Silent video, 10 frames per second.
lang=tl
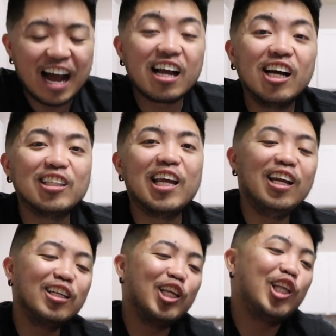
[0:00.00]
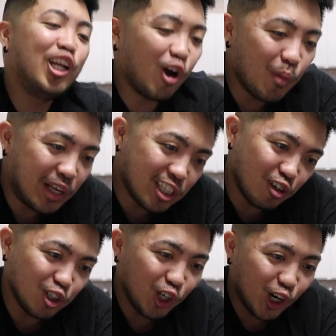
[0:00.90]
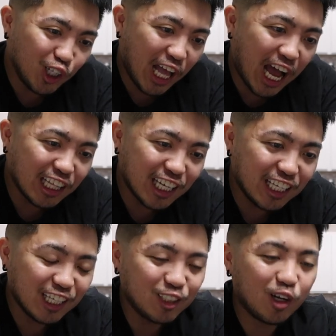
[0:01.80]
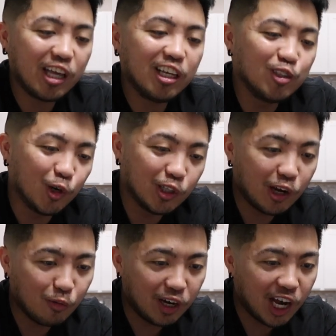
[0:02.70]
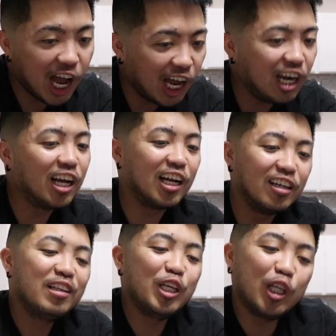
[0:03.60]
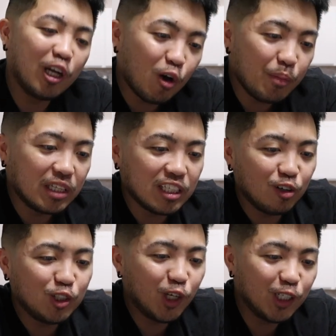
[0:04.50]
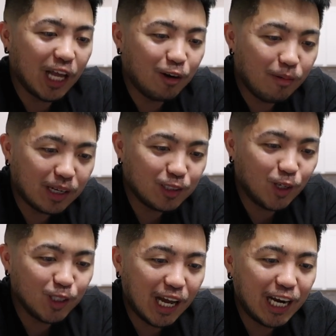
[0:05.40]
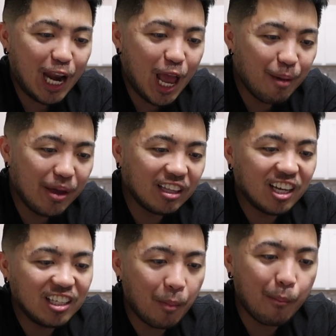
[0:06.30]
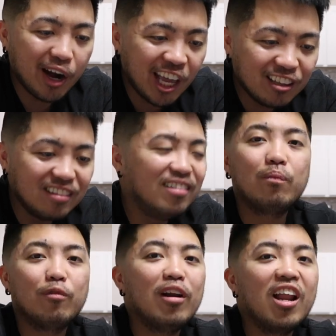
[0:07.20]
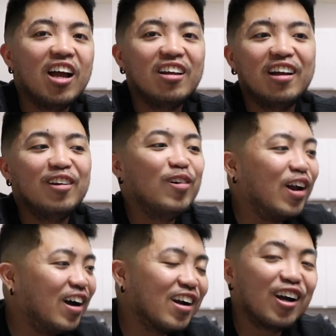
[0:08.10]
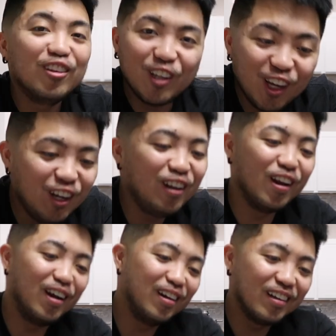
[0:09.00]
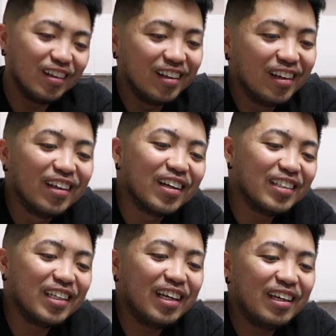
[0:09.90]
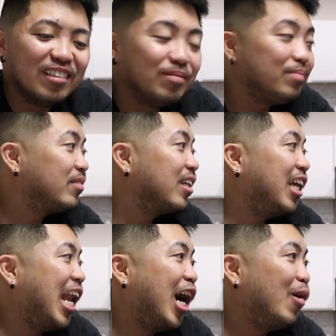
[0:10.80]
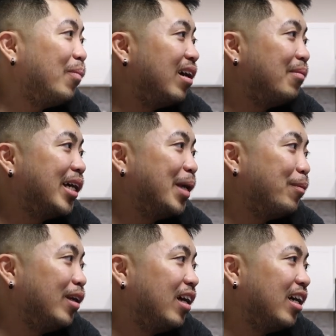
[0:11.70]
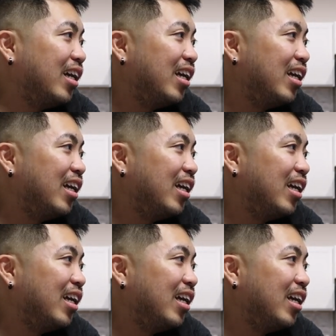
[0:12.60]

Hanggang tingin lang, titingin ako minsan, no, Jordan, ganyan. Kaya nga, Jordan 1 na nga alam. Titingin ako minsan, no, Jordan 1, Jordan 11, ganyan, bread wala, ano lang, hanggang tingin lang. Kasi kailangan ko pang mag-ipon ng